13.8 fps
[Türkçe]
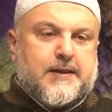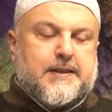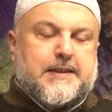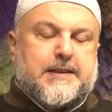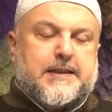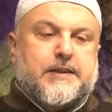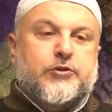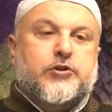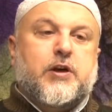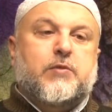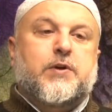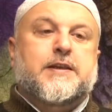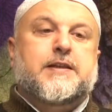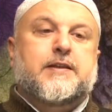
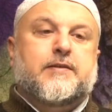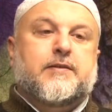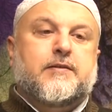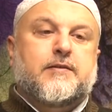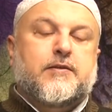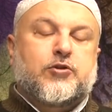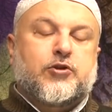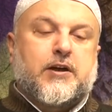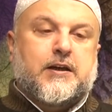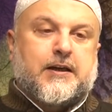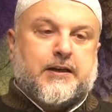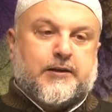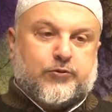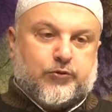sizce basit
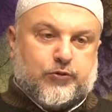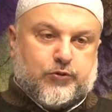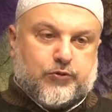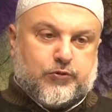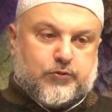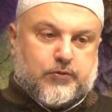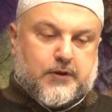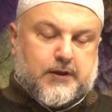şeyler diyor.